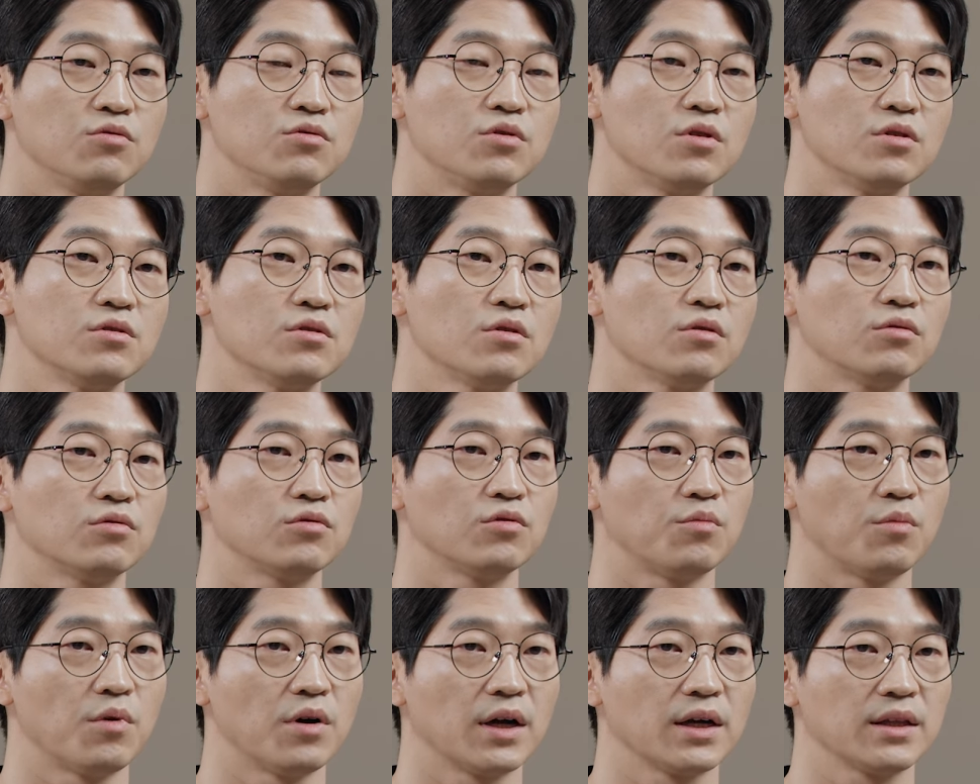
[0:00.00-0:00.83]
유전적으로
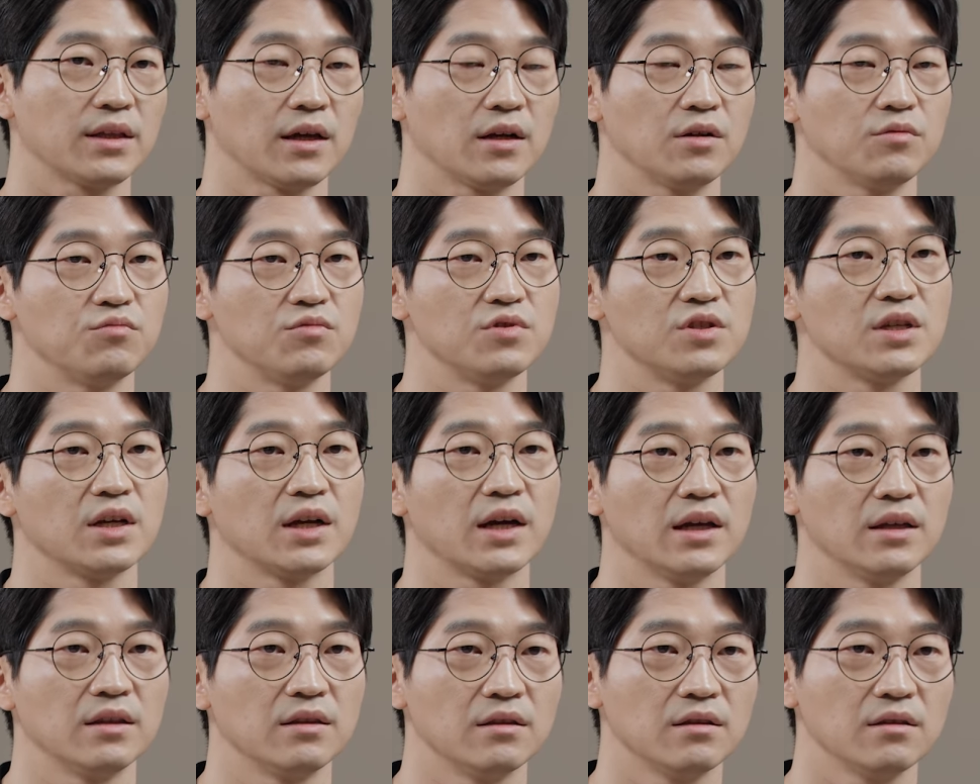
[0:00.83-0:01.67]
뭔가 다른
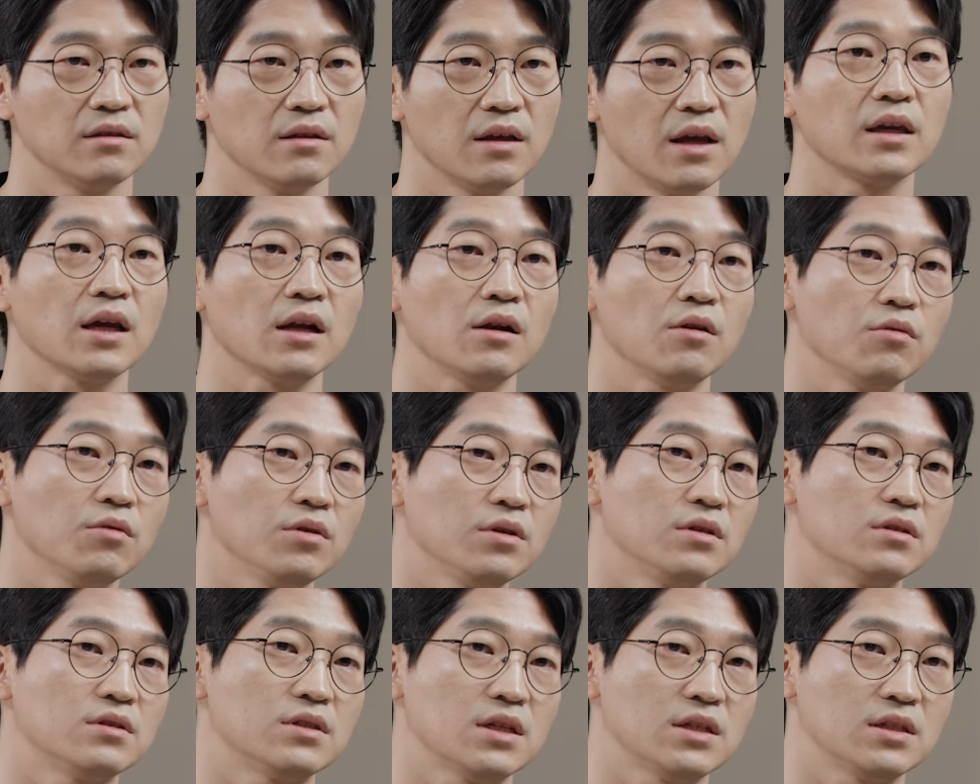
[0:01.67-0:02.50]
문제가 있는
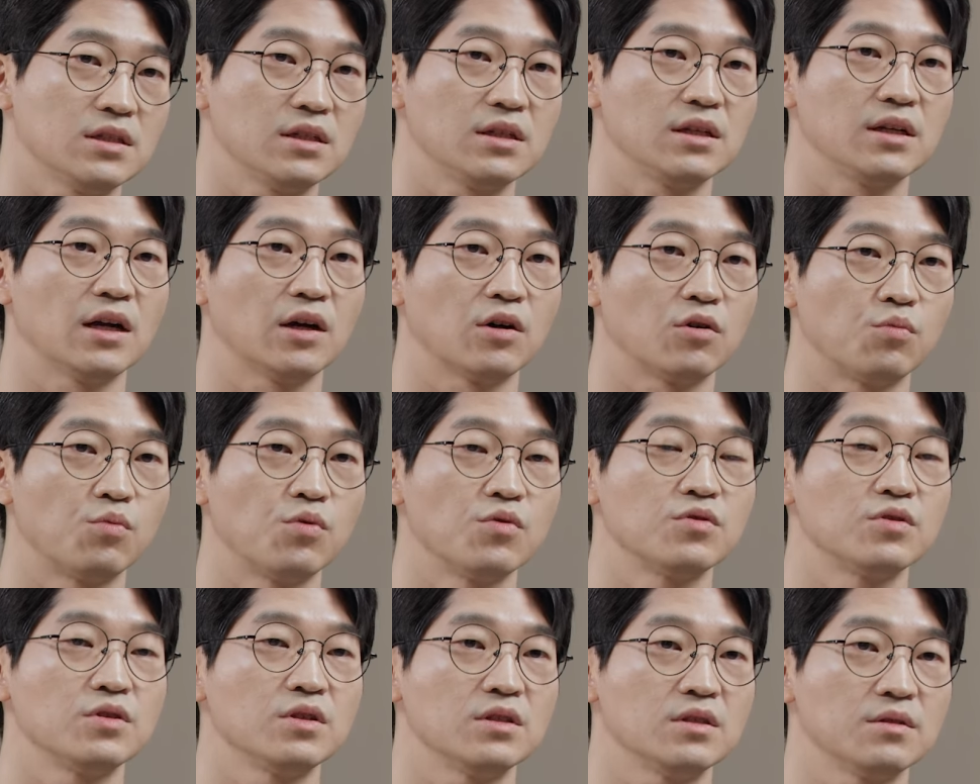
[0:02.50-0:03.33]
켈로이드 체질이라고 볼
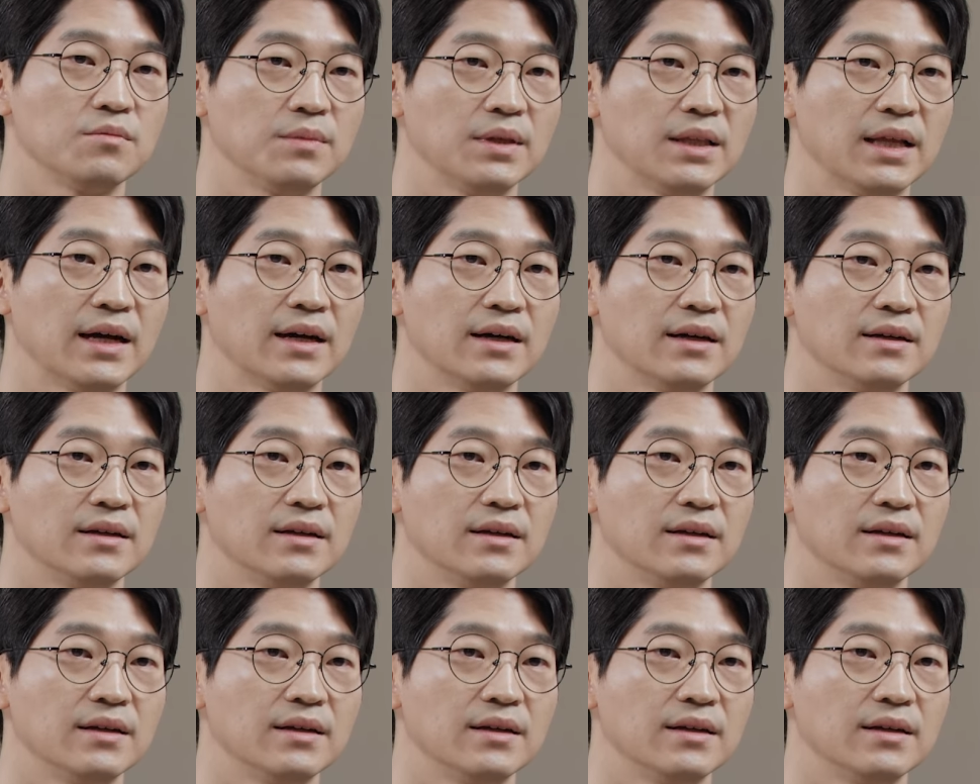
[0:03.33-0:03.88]
수 있습니다.